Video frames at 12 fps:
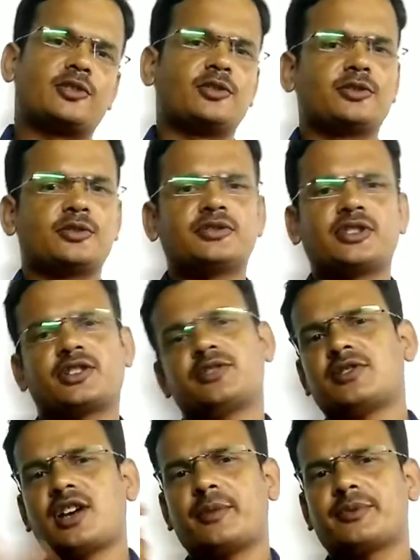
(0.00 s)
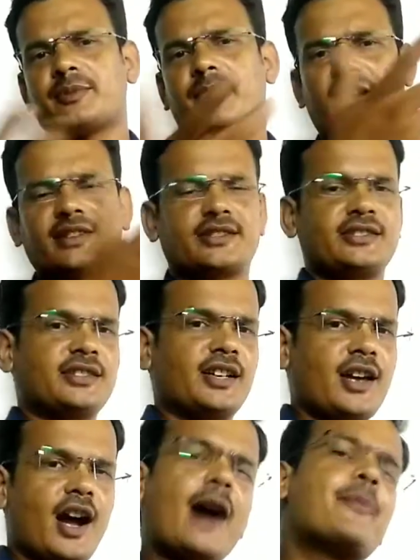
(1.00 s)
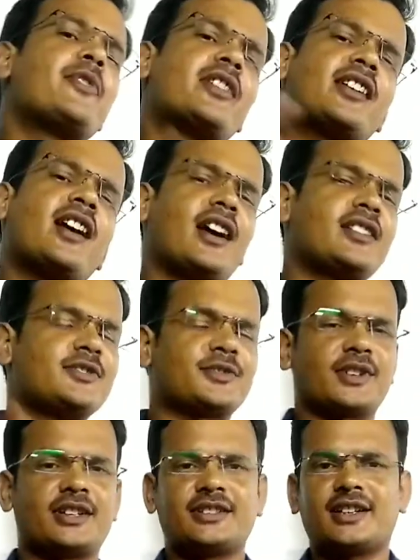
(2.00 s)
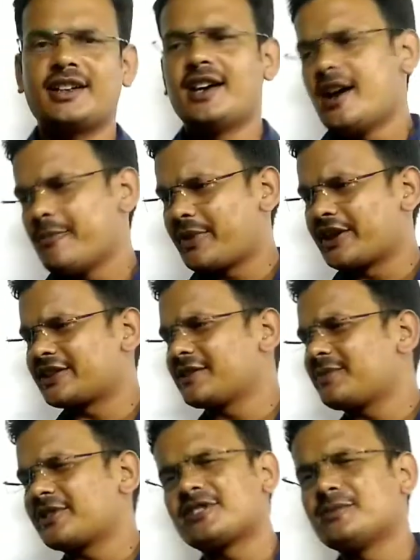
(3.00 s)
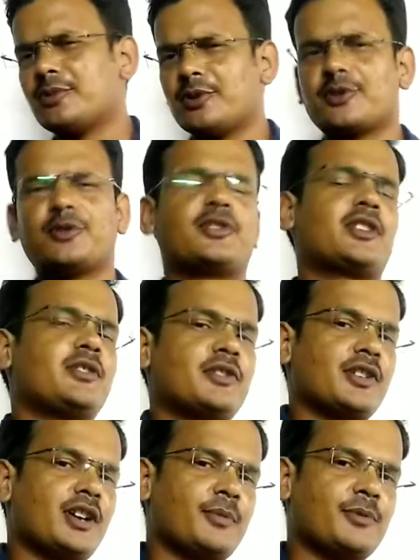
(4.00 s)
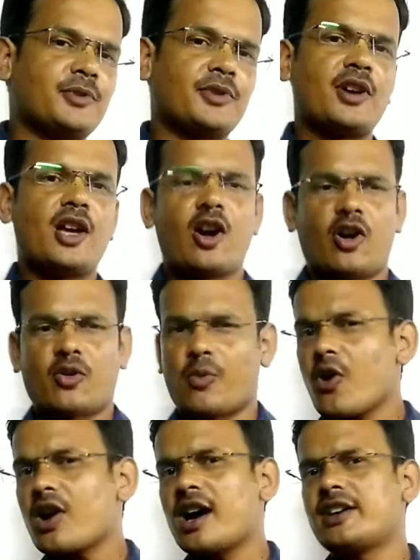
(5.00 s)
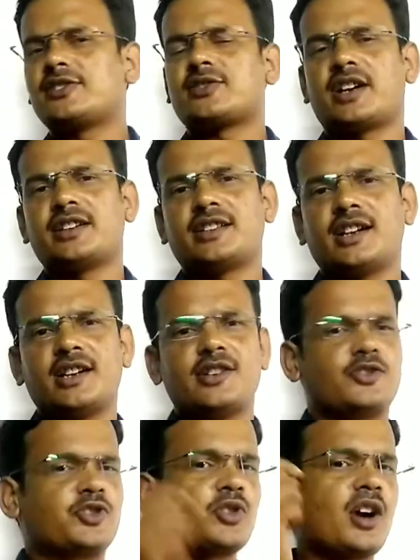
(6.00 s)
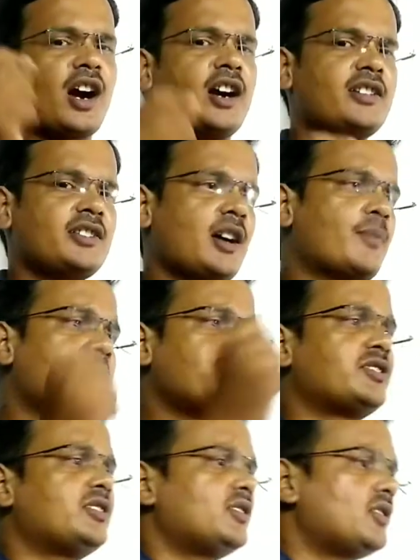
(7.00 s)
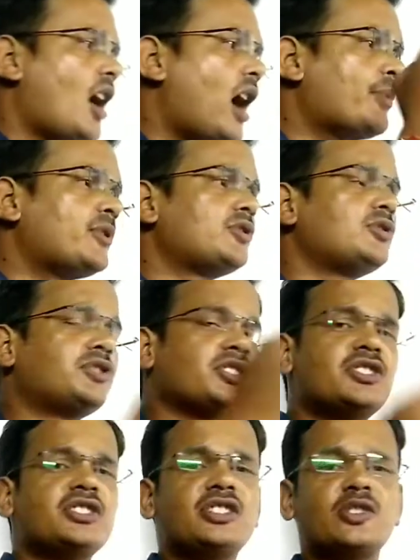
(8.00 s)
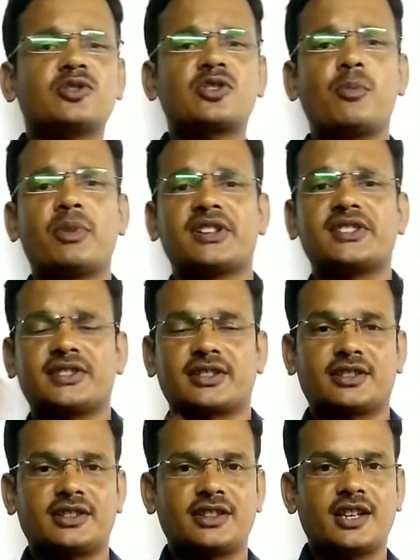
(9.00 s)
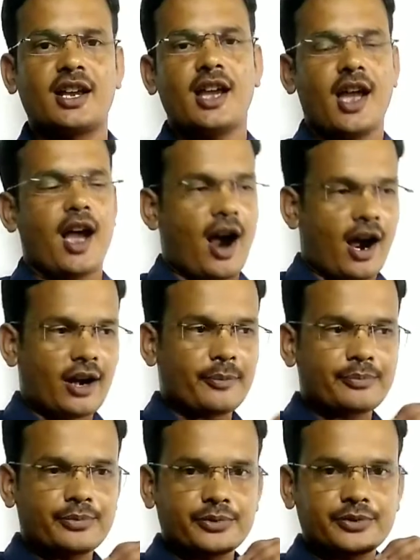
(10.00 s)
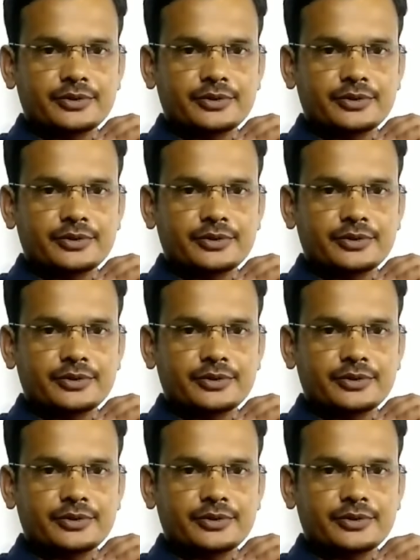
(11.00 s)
तो सोचा क्यों ना आपसे बात की जाए आपको एक कहानी सुनाई जाए पढ़ते पढ़ते बोर हो गए हो गए आप लोग और वो कहानी सुनाई जाए जो कहानी आपका जिन आपकी जो ज़िंदगी है उसको बदल सकती है आप